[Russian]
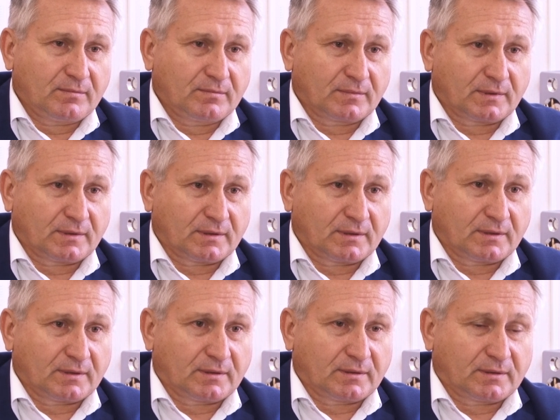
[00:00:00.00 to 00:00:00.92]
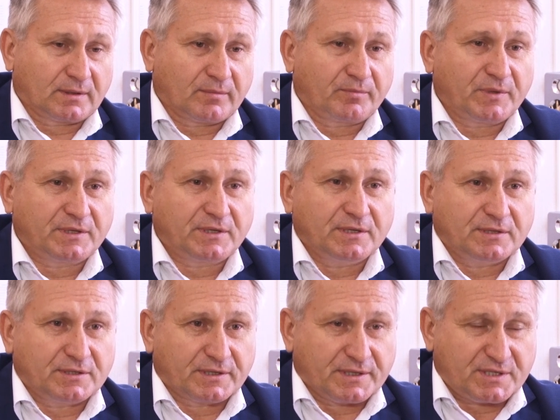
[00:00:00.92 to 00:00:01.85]

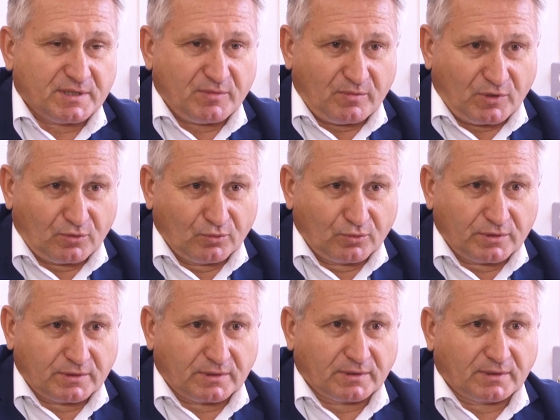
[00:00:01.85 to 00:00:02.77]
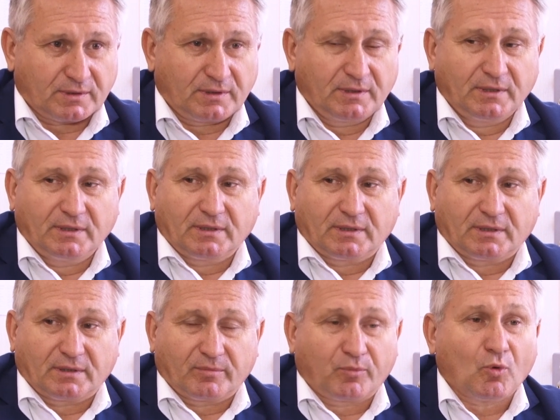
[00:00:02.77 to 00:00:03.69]
5-7 э, минут э,
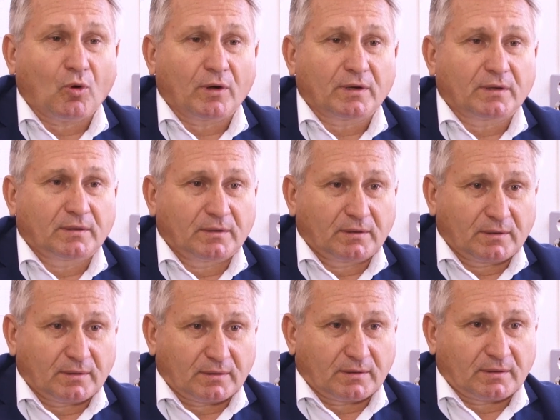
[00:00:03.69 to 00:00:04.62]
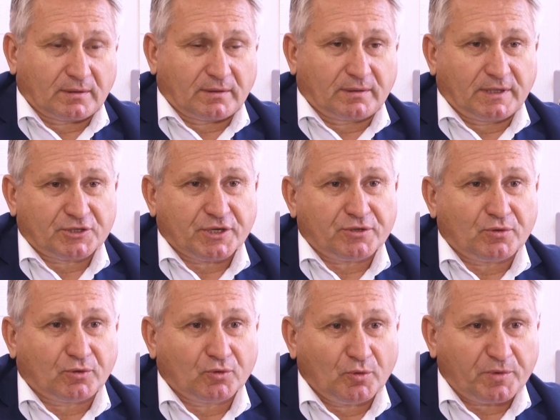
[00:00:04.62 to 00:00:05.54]
по
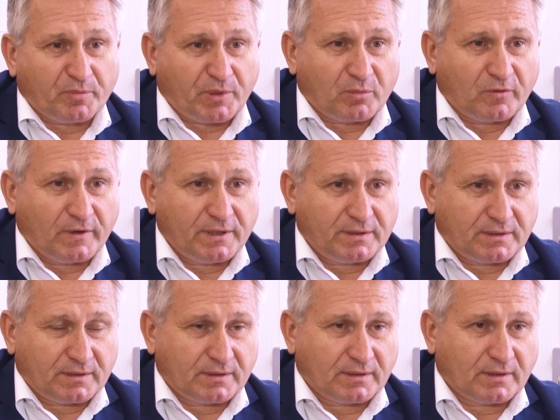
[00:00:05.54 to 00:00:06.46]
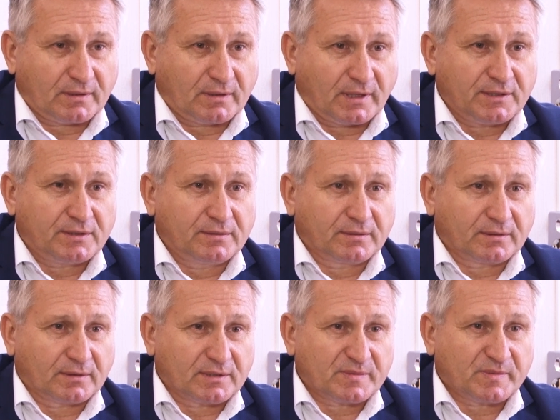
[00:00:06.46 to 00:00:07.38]
нажатию кнопки прибывает
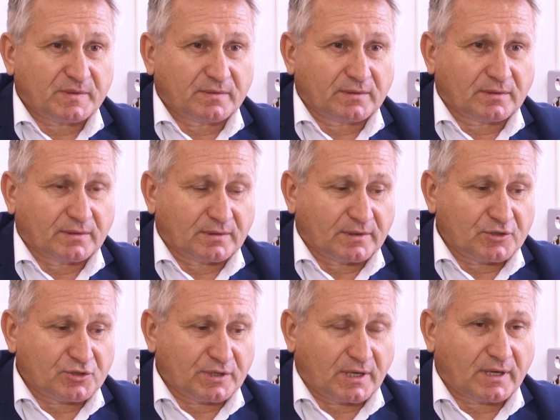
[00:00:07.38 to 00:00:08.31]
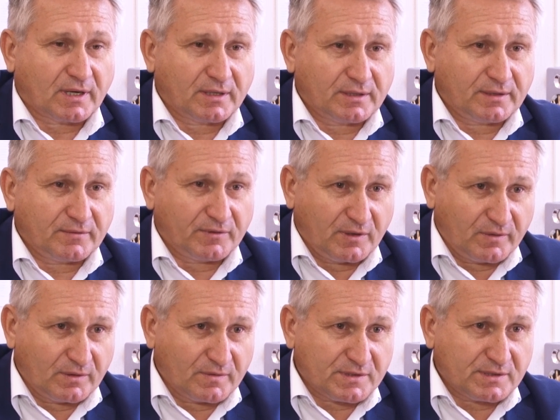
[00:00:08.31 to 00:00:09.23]
Э, э, значит, охрана
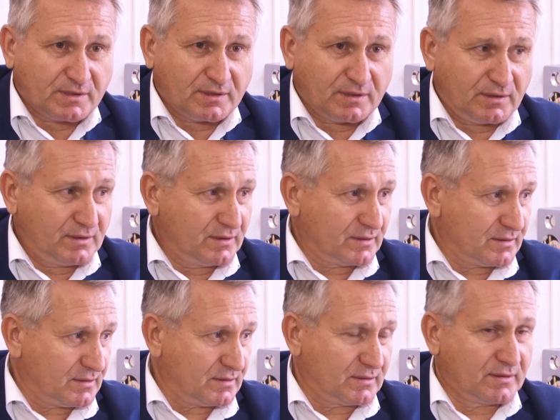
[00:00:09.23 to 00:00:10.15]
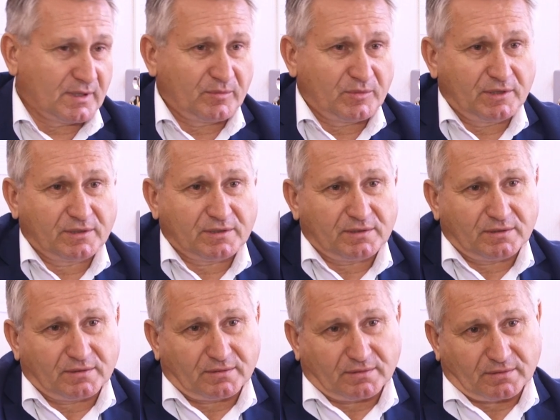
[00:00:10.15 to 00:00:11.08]
неведомственная, и э, на
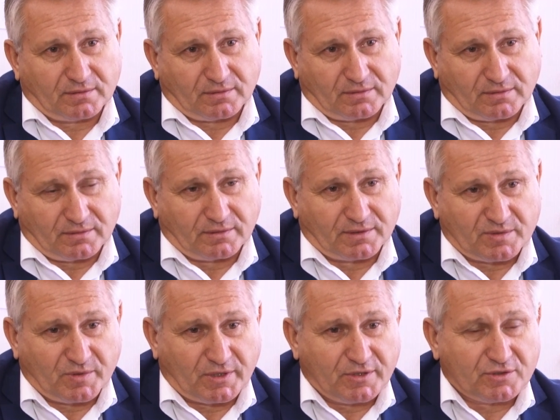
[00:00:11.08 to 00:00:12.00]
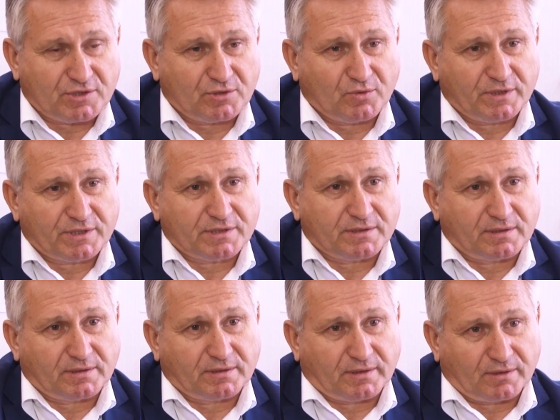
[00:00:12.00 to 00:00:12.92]
объекте разбираются
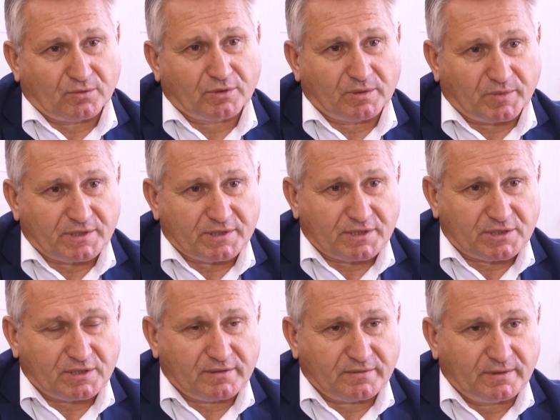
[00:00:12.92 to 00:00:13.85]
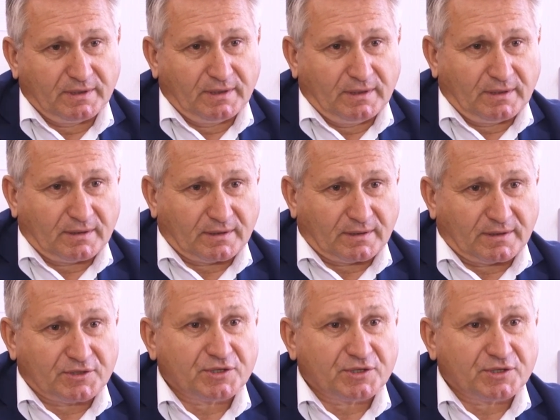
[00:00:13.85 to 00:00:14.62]
ситуации, которая произошла а,